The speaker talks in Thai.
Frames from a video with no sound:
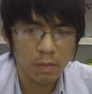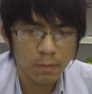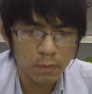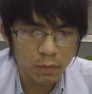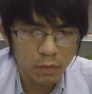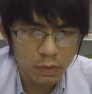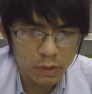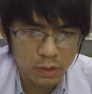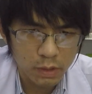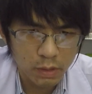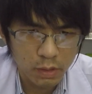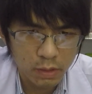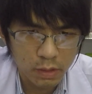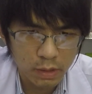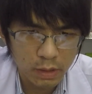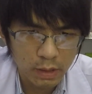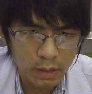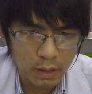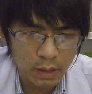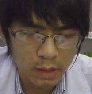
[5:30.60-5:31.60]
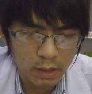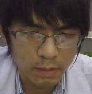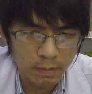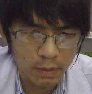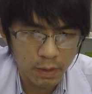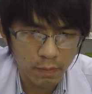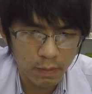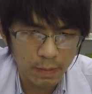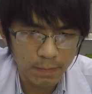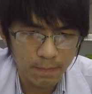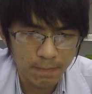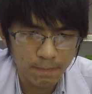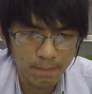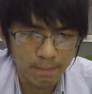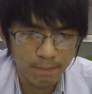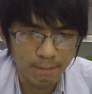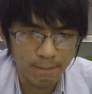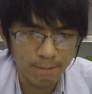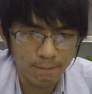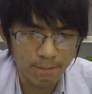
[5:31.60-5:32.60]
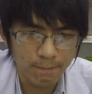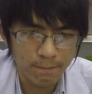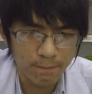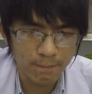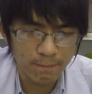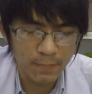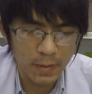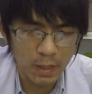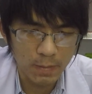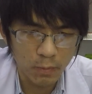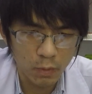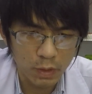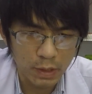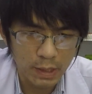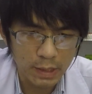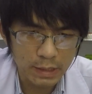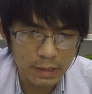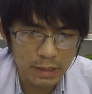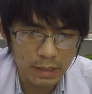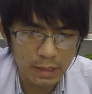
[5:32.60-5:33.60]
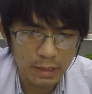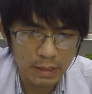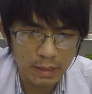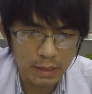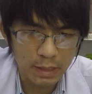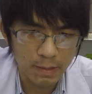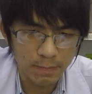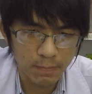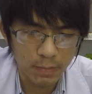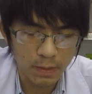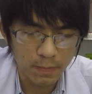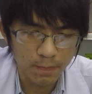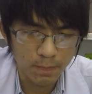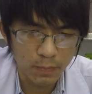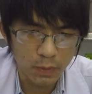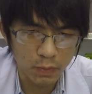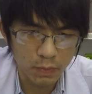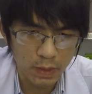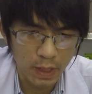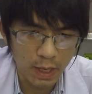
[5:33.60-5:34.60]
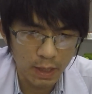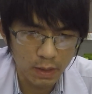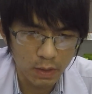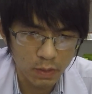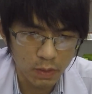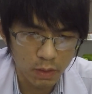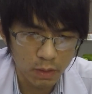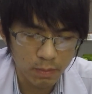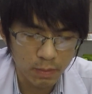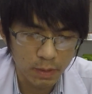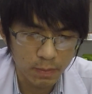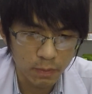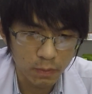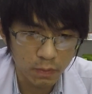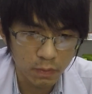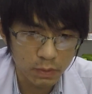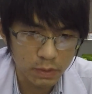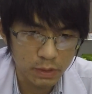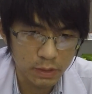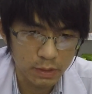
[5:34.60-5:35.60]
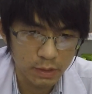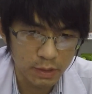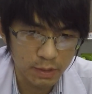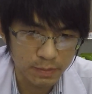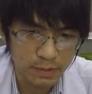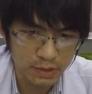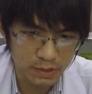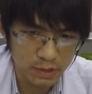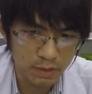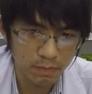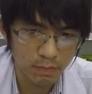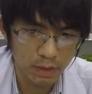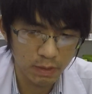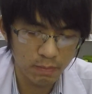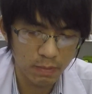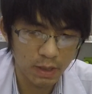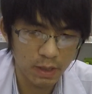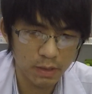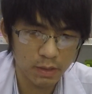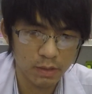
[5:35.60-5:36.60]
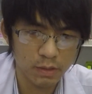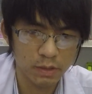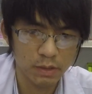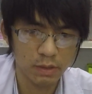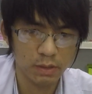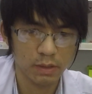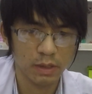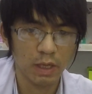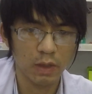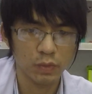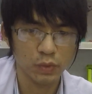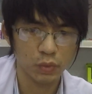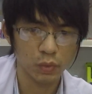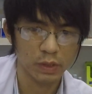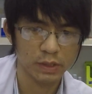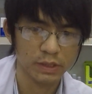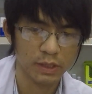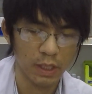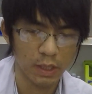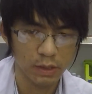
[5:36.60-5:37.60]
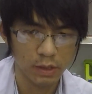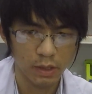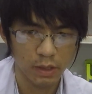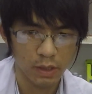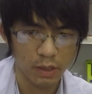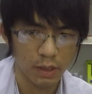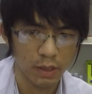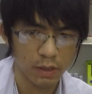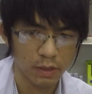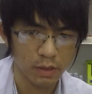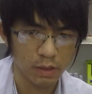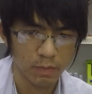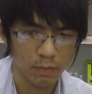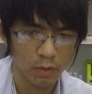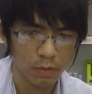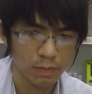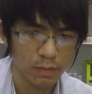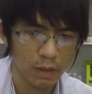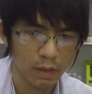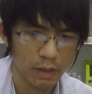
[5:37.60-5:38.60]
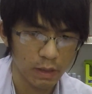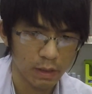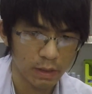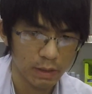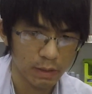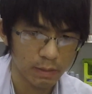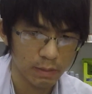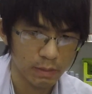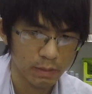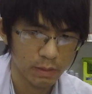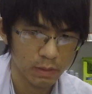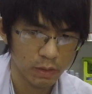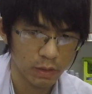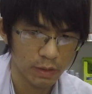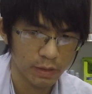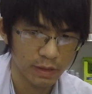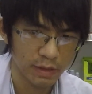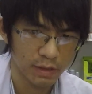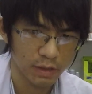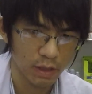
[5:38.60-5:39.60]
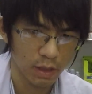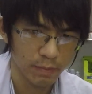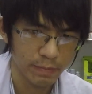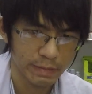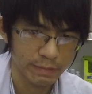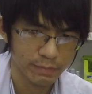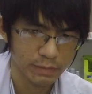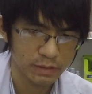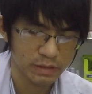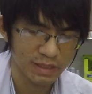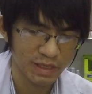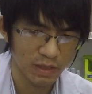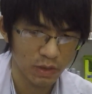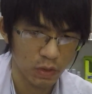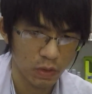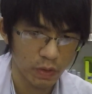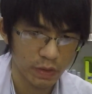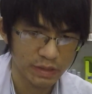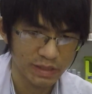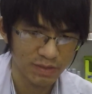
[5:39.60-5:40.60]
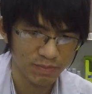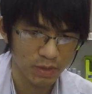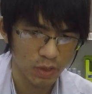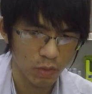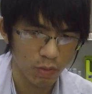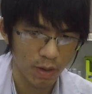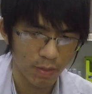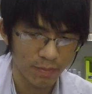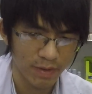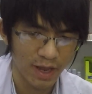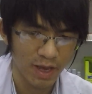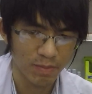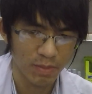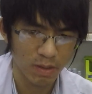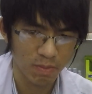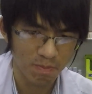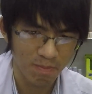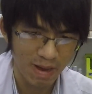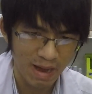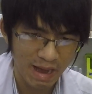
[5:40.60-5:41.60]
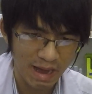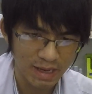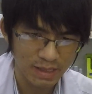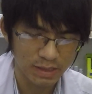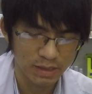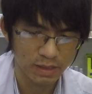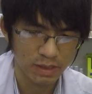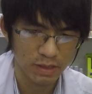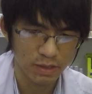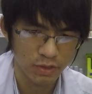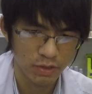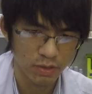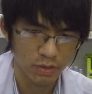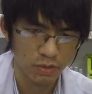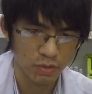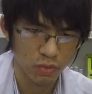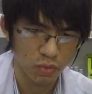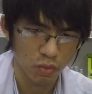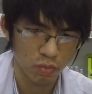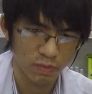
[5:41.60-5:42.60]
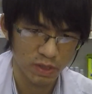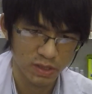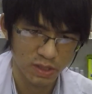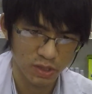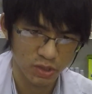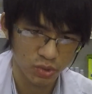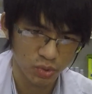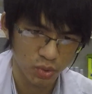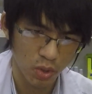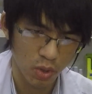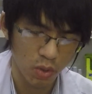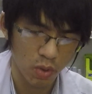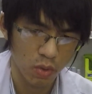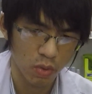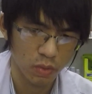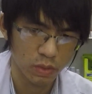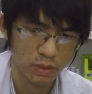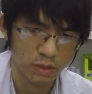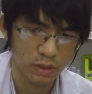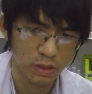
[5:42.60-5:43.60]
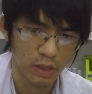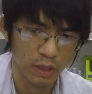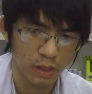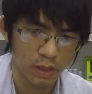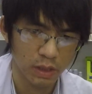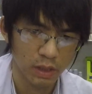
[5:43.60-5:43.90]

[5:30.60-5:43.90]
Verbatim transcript: พูดถึงการแบบว่าผลข้างเคียงระดับแบบผิวหนังแล้วเนาะมาพูดถึงระดับซิสเทมิกบ้างก็คือเข้าสู่กระแสเลือดนั่นเอง จะพบในกรณีใช้แบบสเตียรอยที่มีความแรงมาก ๆ นะฮะ เช่นโครเบทาซอลหรืออะไร